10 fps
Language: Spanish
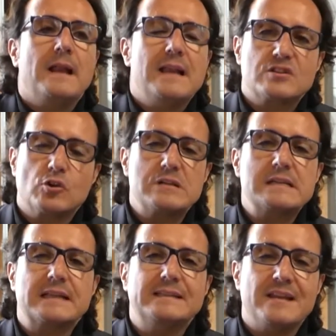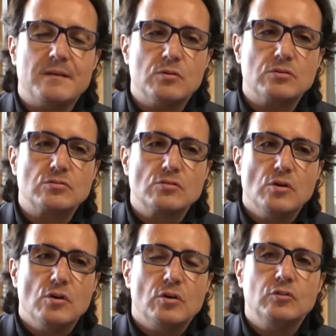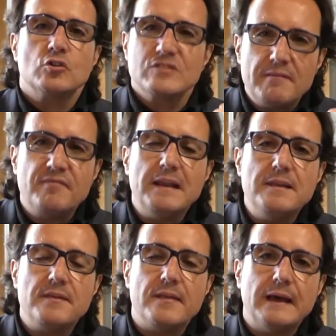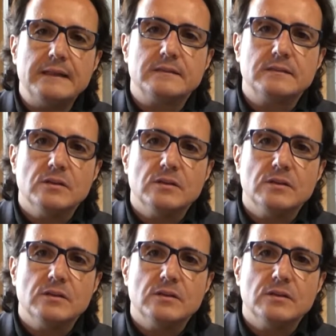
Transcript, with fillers: Las cosas que tenemos nos dan felicidad